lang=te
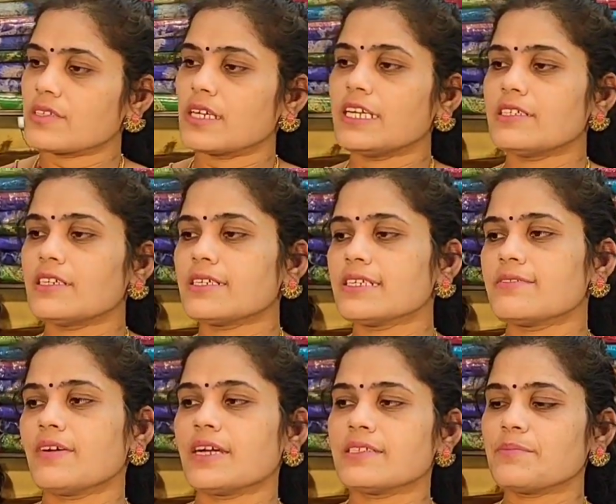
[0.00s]
స్క్రీన్ షాట్
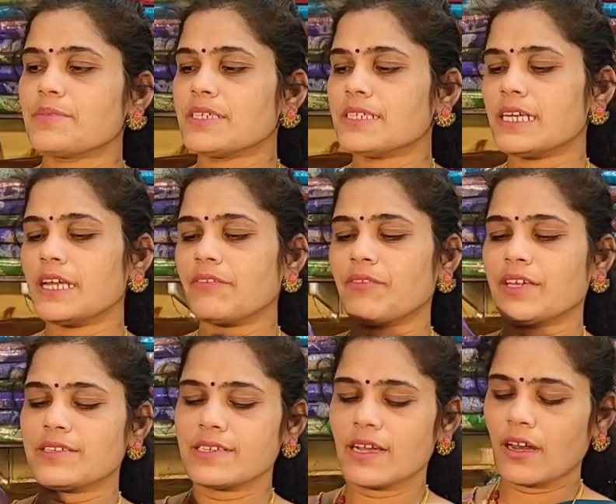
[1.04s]
చేసి వాట్సాప్ సెండ్ చేయండి
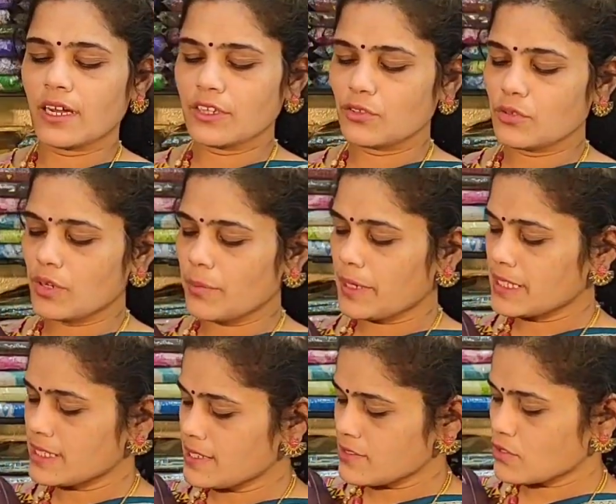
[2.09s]
ఈజీగా ఆన్లైన్ త్రూ కూడా
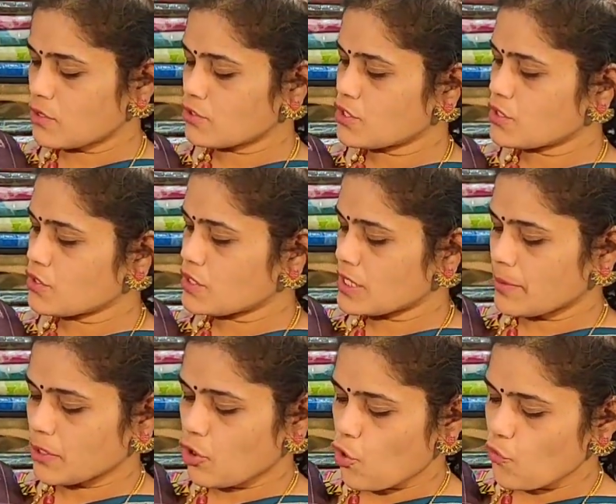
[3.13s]
పర్చేజ్ చేసుకోవచ్చు ఇది
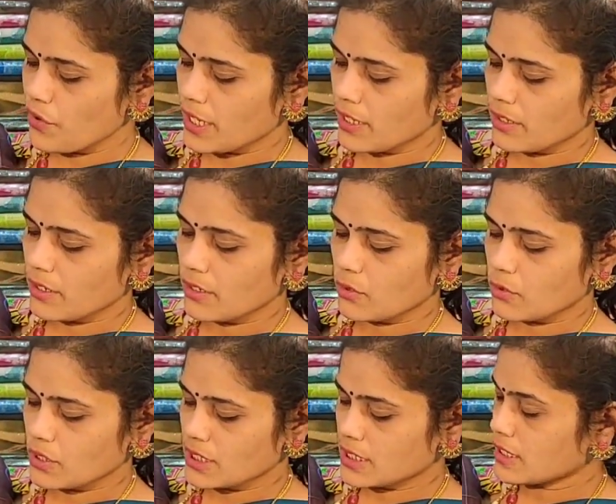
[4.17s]
వచ్చేటప్పుడు కాఫీ కలర్ లో
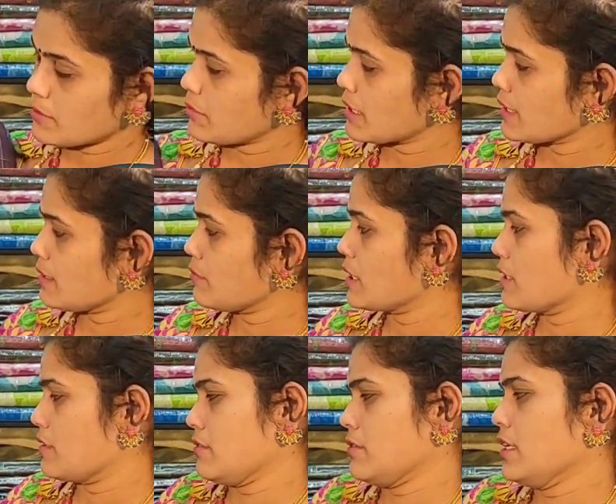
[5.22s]
ఇంకొక షేడ్ అనమాట ఇది
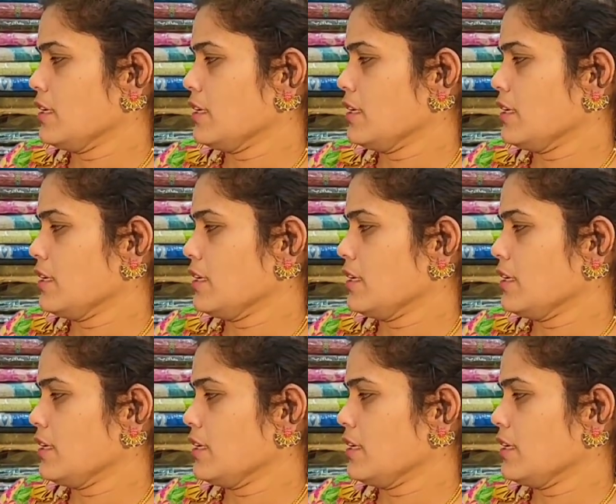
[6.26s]
మనకు